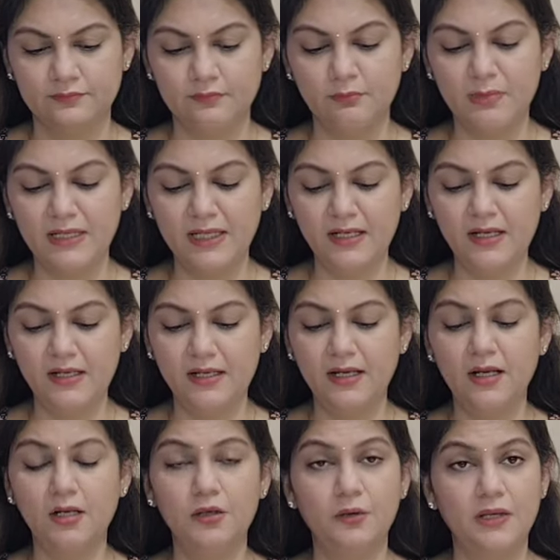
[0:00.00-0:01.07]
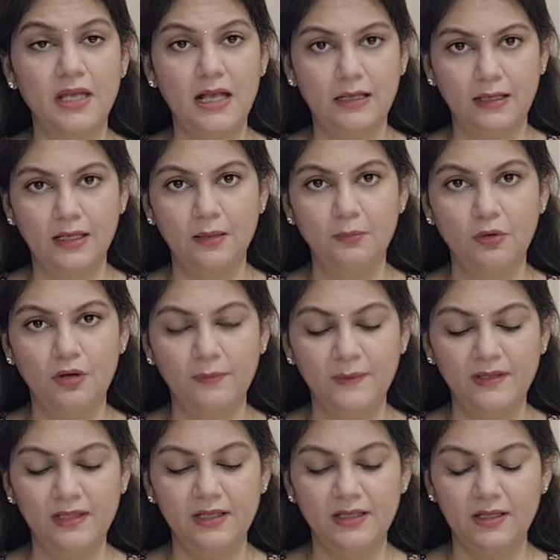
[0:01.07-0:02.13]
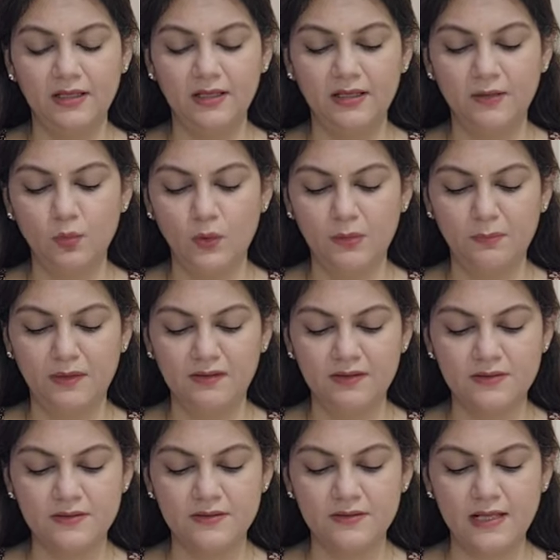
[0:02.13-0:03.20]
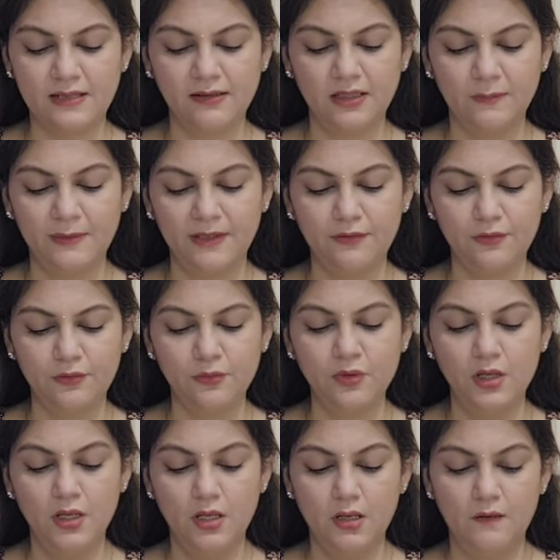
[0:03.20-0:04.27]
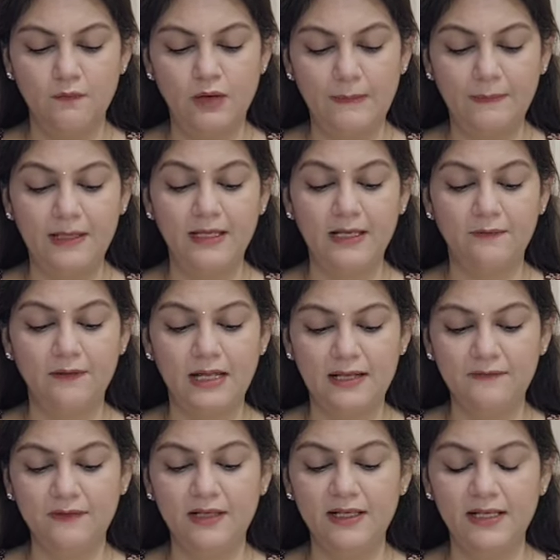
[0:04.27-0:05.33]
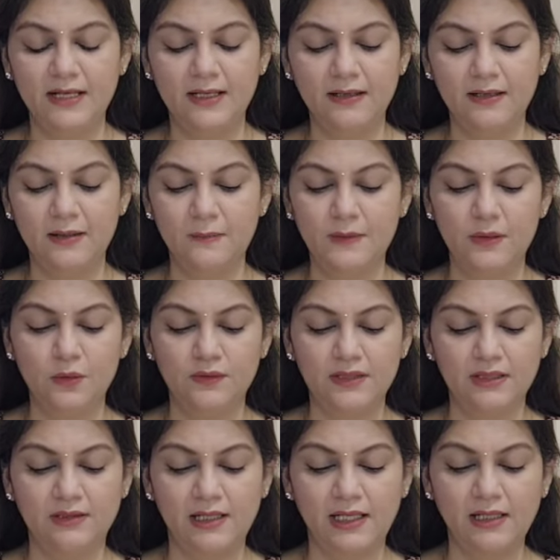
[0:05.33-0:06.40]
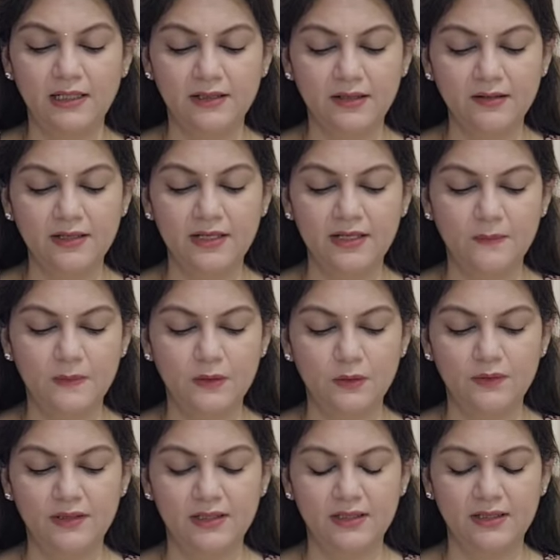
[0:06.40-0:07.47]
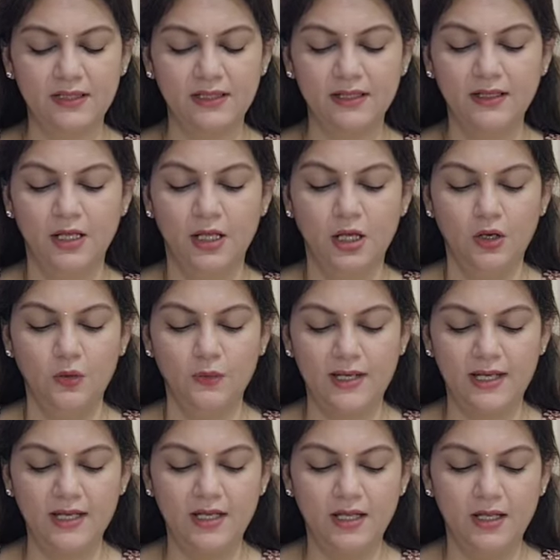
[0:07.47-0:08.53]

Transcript: बने रहिएगा क्योंकि आगे हम और भी देखेंगे कि व्हाट मैसेजेस आर कमिंग थ्रू वो आपकी लव लाइफ के लिए लिए भी हो सकते हैं करियर के लिए भी हो सकते हैं ओके